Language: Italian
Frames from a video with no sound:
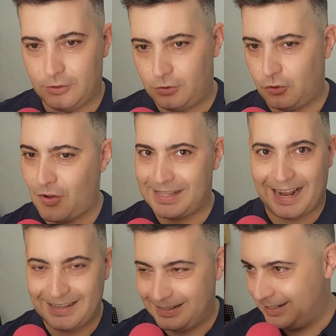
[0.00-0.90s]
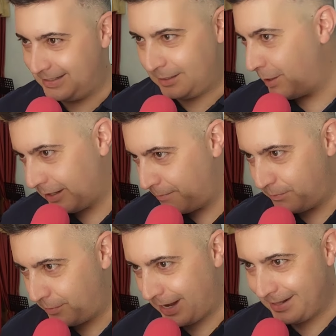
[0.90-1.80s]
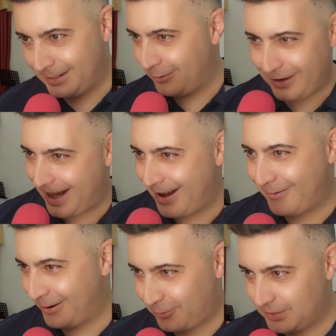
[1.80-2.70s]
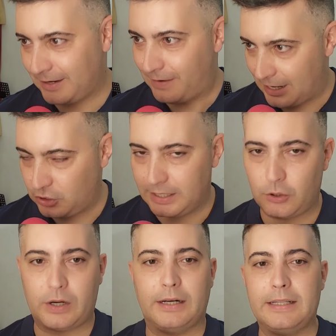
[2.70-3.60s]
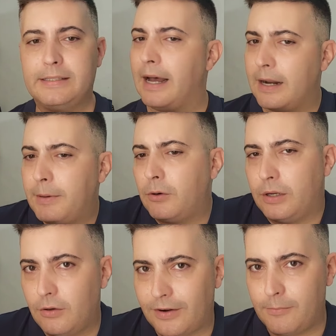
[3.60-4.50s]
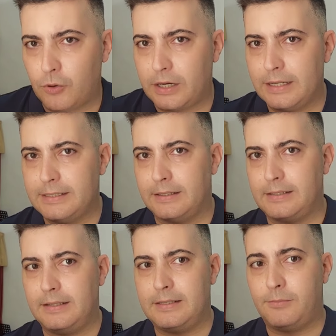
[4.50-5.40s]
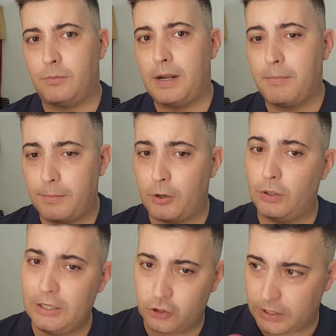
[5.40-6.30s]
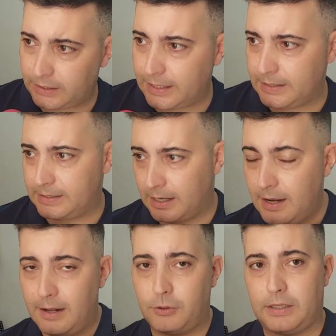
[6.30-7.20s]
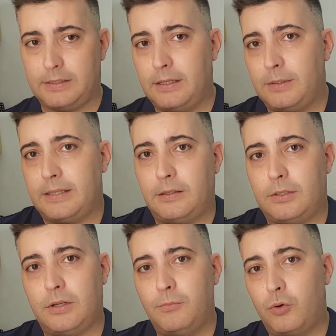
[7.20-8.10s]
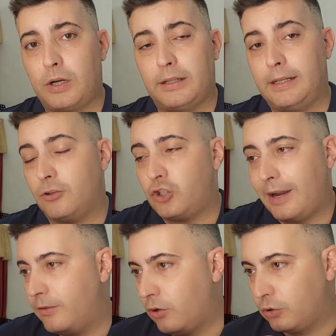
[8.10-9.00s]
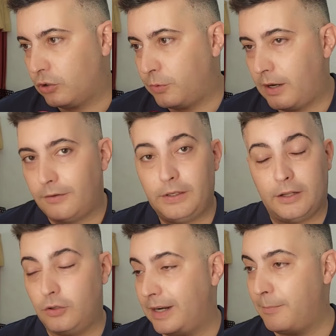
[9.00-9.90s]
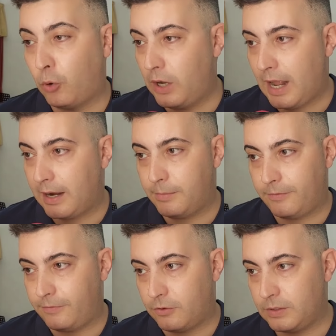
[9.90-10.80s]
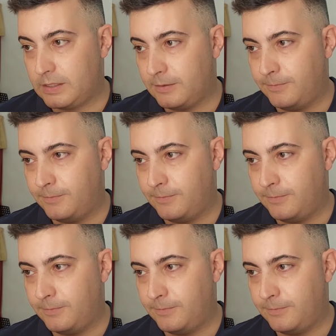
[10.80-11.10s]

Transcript: ci sono tantissimi adempimenti non è una cosa facile da organizzare, ma noi l'avremmo organizzata senza problemi, però l'incertezza, il protrarsi di questa situazione burocratica ci ha indotto poi alla fine a dover mollare per forza.